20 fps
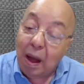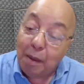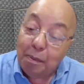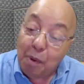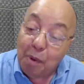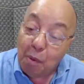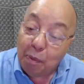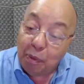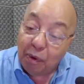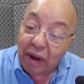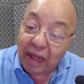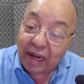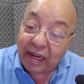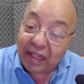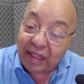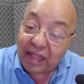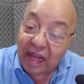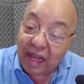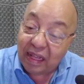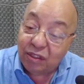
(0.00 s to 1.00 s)
a
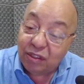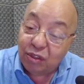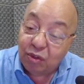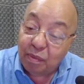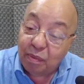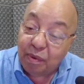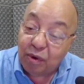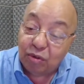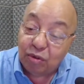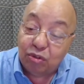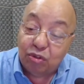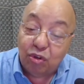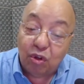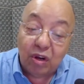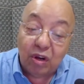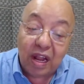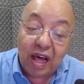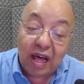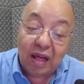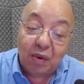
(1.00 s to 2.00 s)
popularidade do
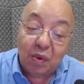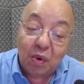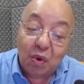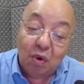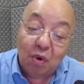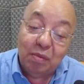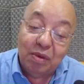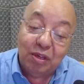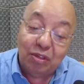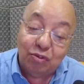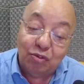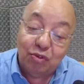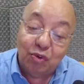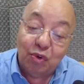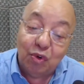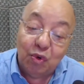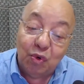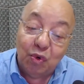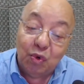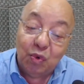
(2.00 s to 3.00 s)
Bolsonaro
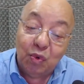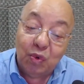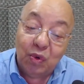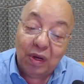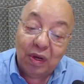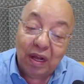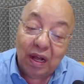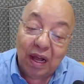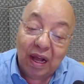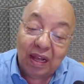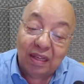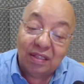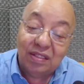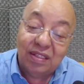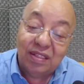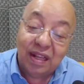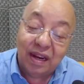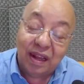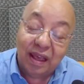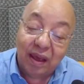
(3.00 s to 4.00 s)
começou
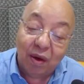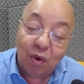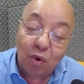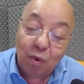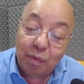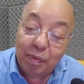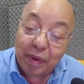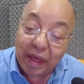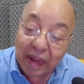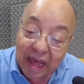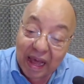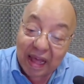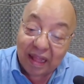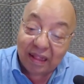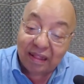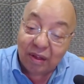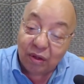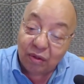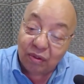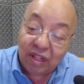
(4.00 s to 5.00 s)
a ser
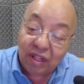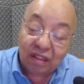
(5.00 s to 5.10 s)
recuperada.